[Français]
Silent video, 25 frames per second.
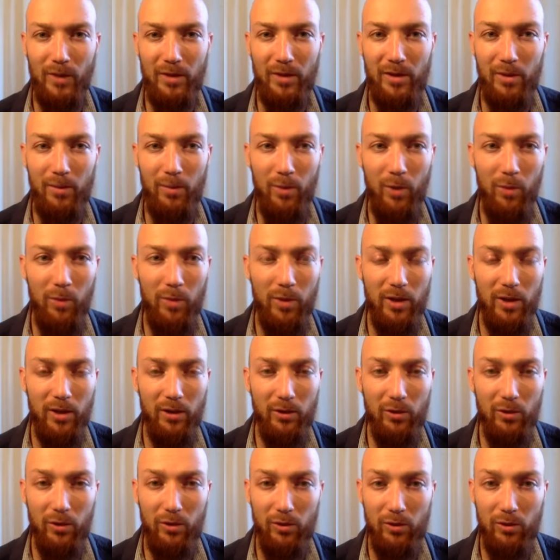ce n'est pas
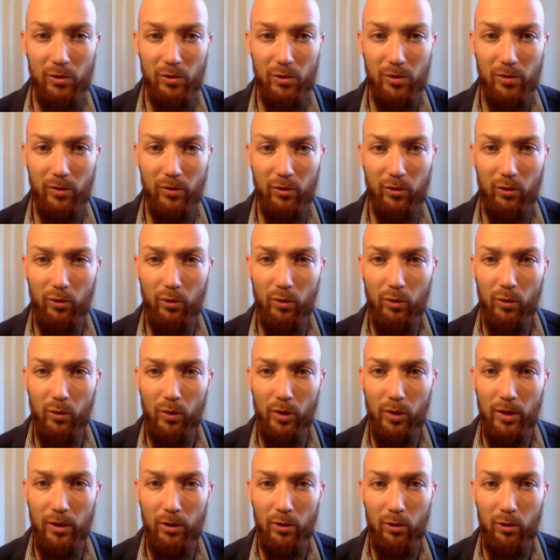obligatoire de suivre tous
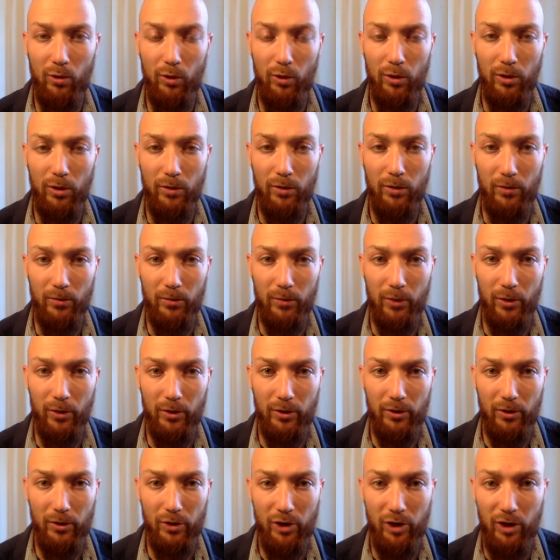les cours.
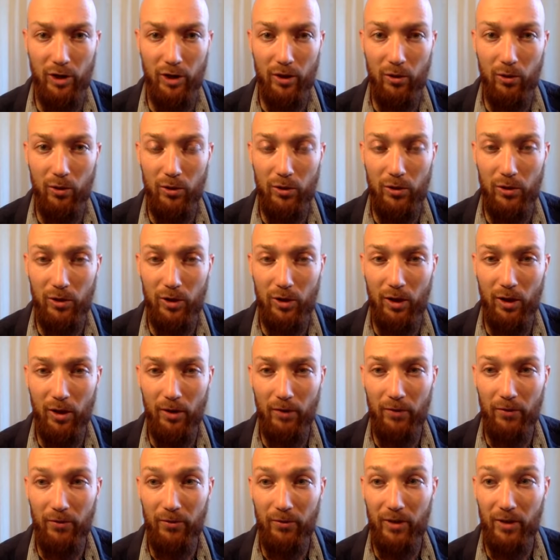Euh, chaque cours sera
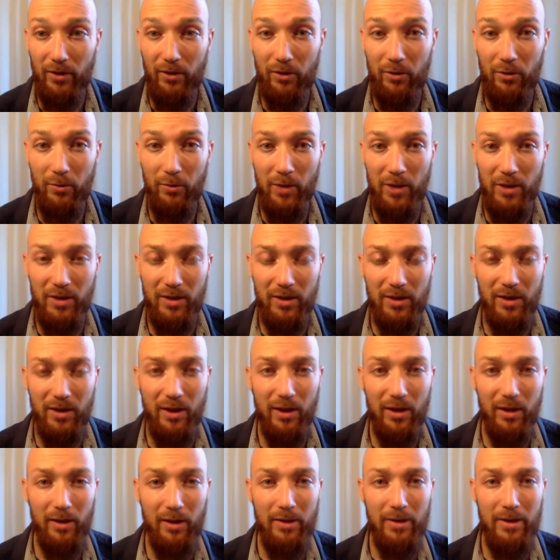fait de manière
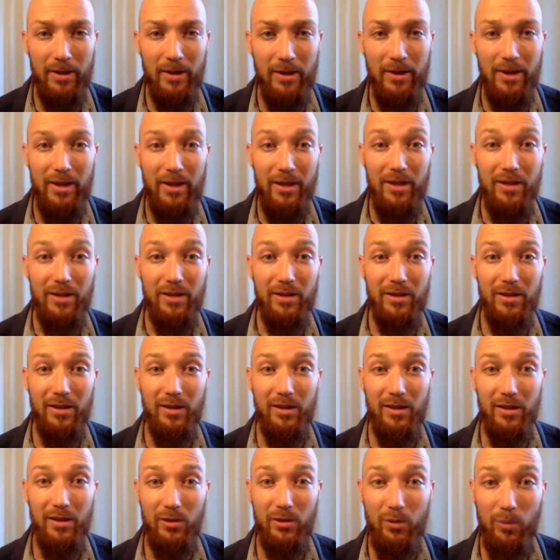à ce
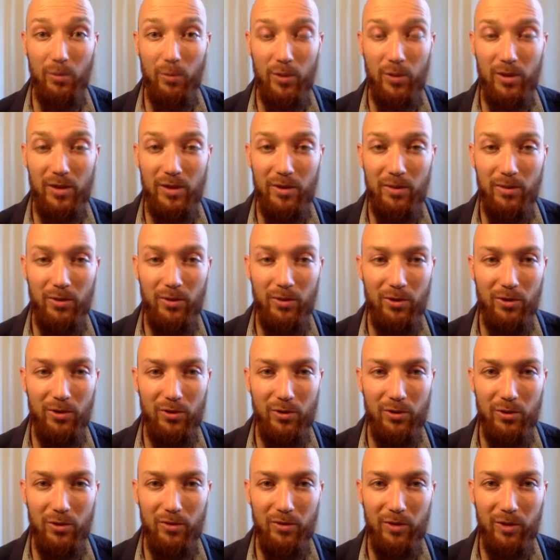qu'il soit possible de le
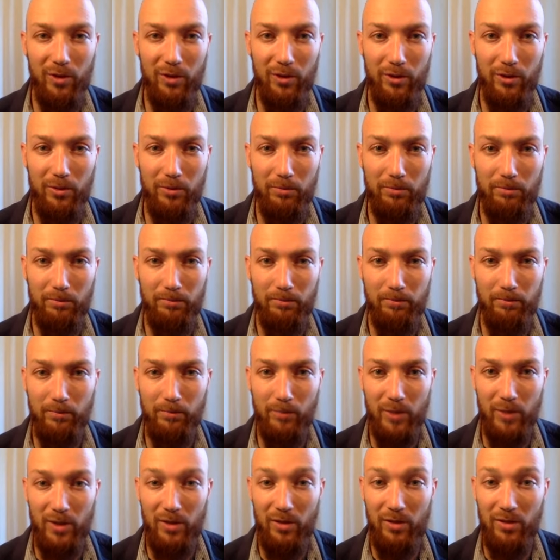suivre euh,
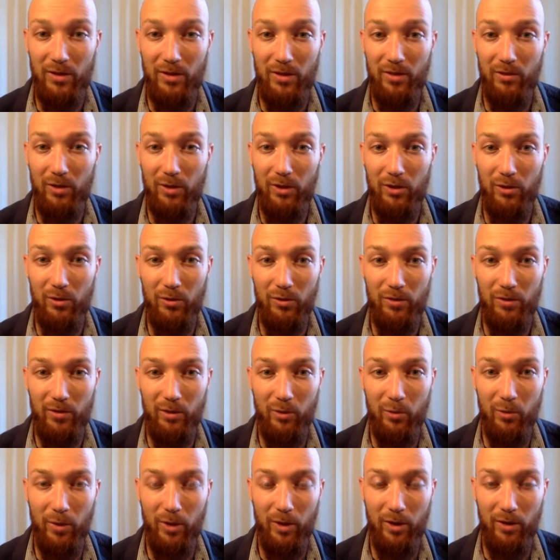sans avoir suivi
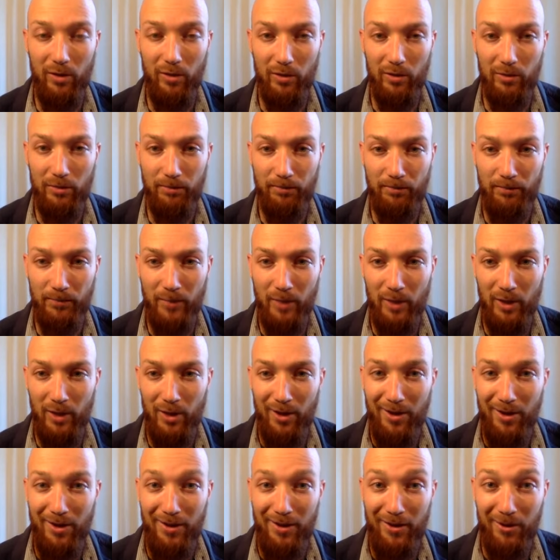auparavant.
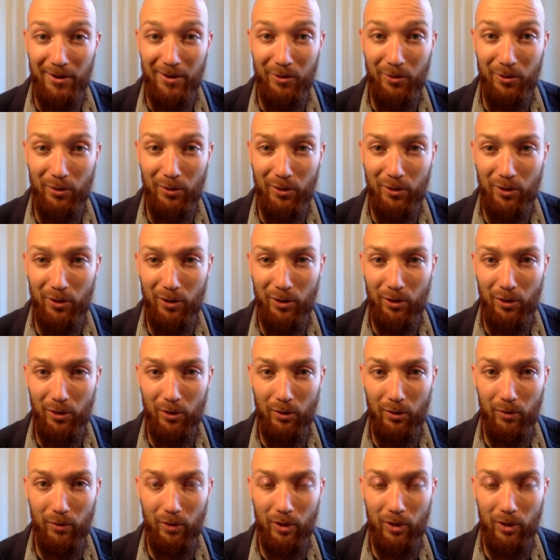Donc
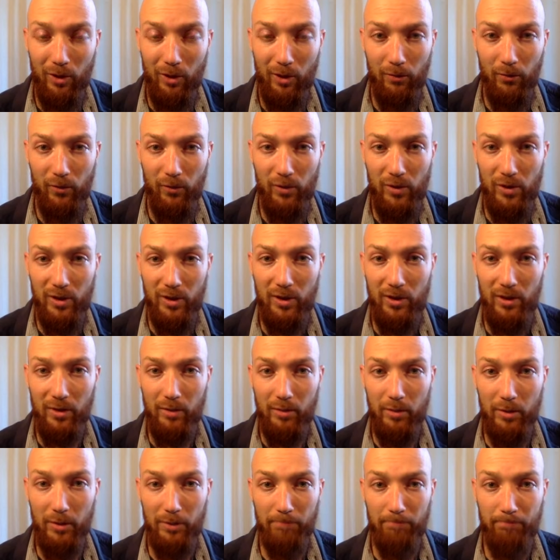voilà, vous êtes
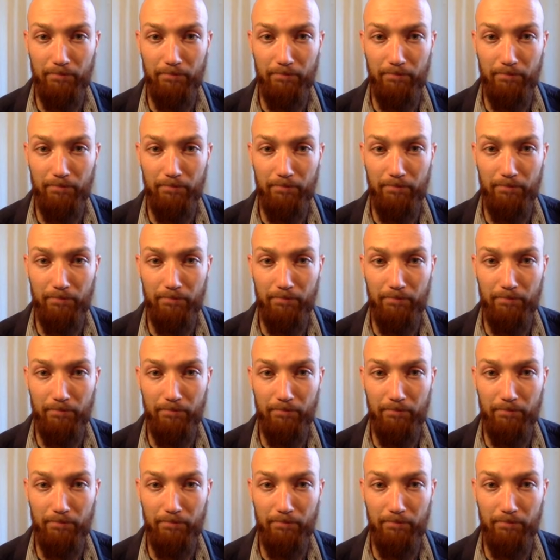libre.